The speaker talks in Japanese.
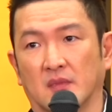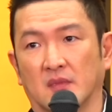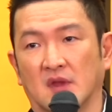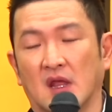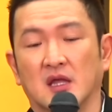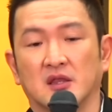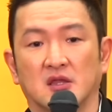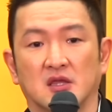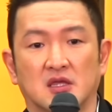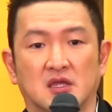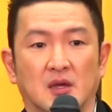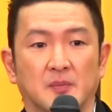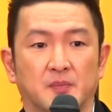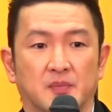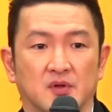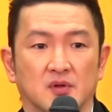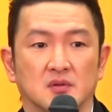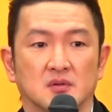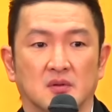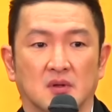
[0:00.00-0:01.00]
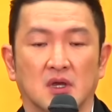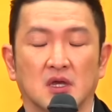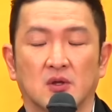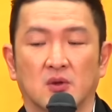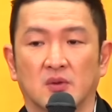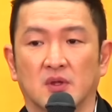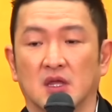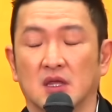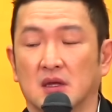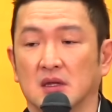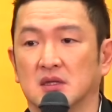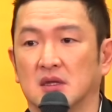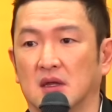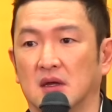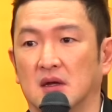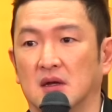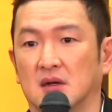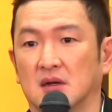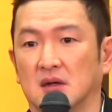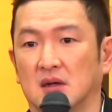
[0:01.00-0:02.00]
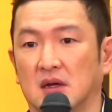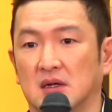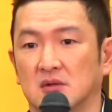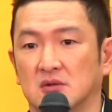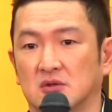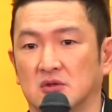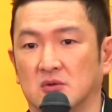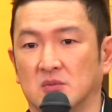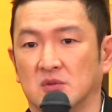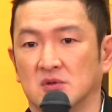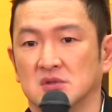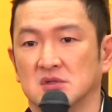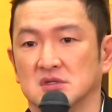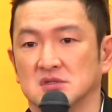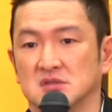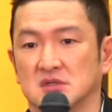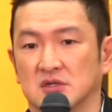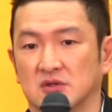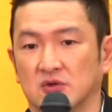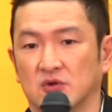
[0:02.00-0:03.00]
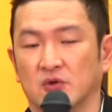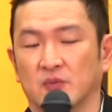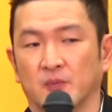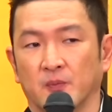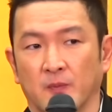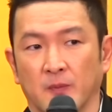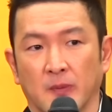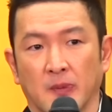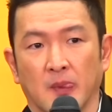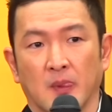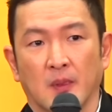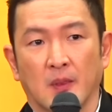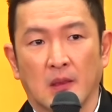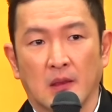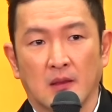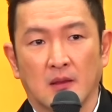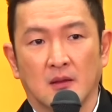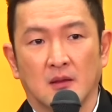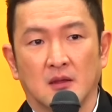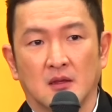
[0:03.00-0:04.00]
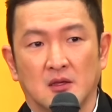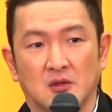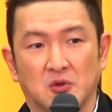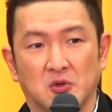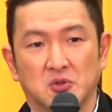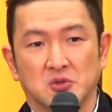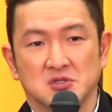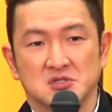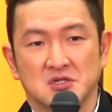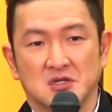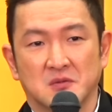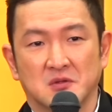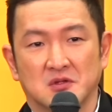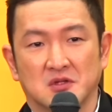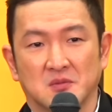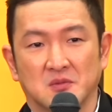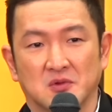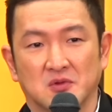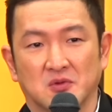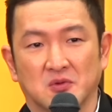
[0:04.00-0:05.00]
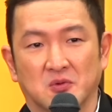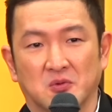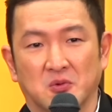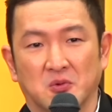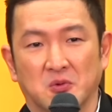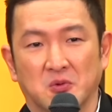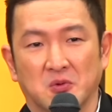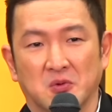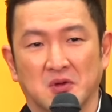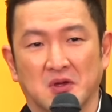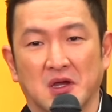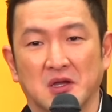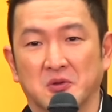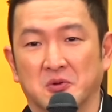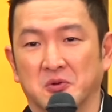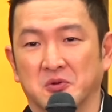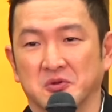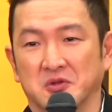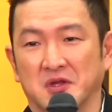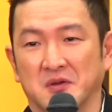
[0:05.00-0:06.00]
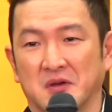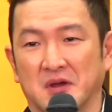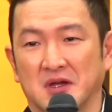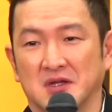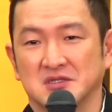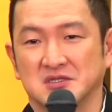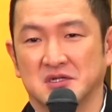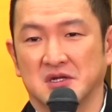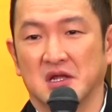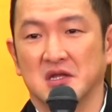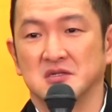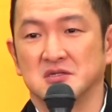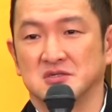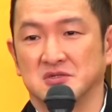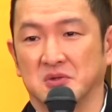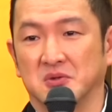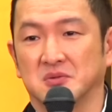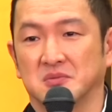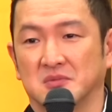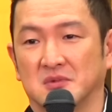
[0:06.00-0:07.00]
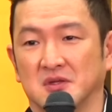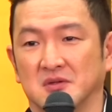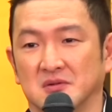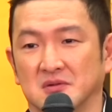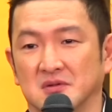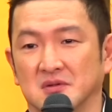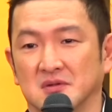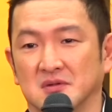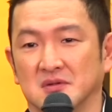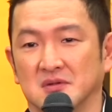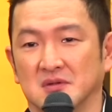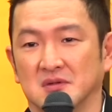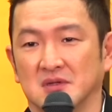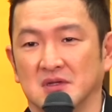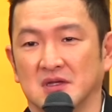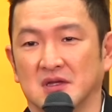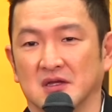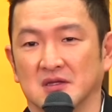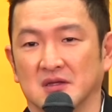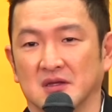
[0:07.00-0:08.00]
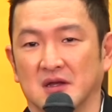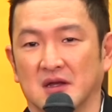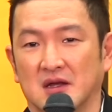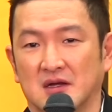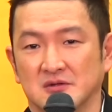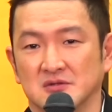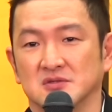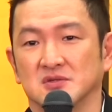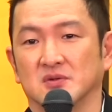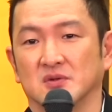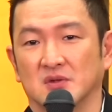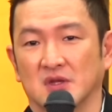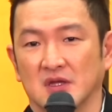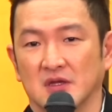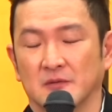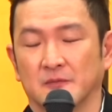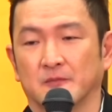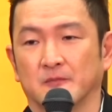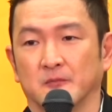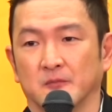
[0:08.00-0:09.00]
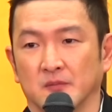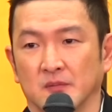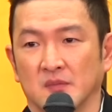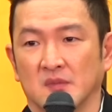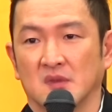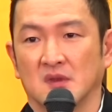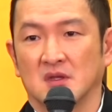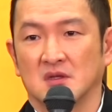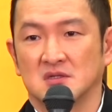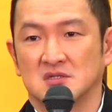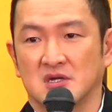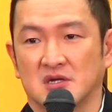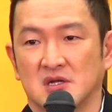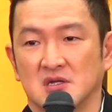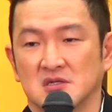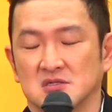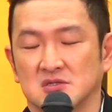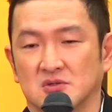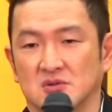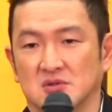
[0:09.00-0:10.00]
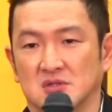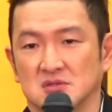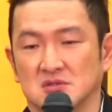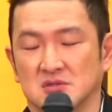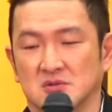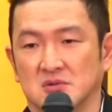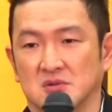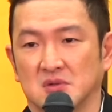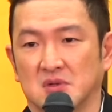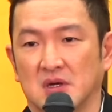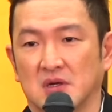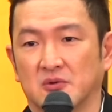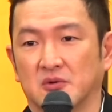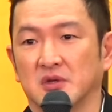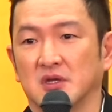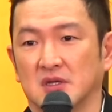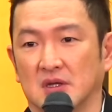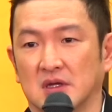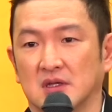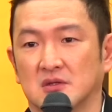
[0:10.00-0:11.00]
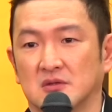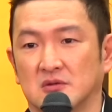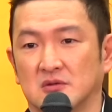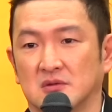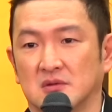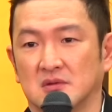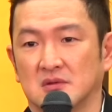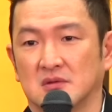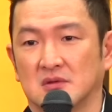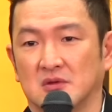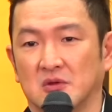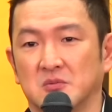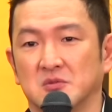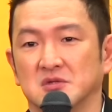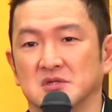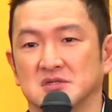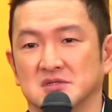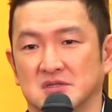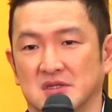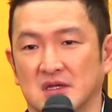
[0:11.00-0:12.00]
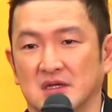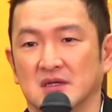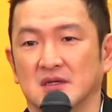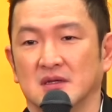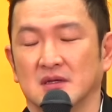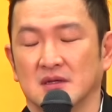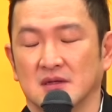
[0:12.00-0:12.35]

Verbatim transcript: ハンディキャップとかいろんな言い方があると思うんですけどいろいろ調べてみるとこう外国ではチャレンジドっていう言い方があるそうでチャレンジドってすごいかっこいいなと思うんですね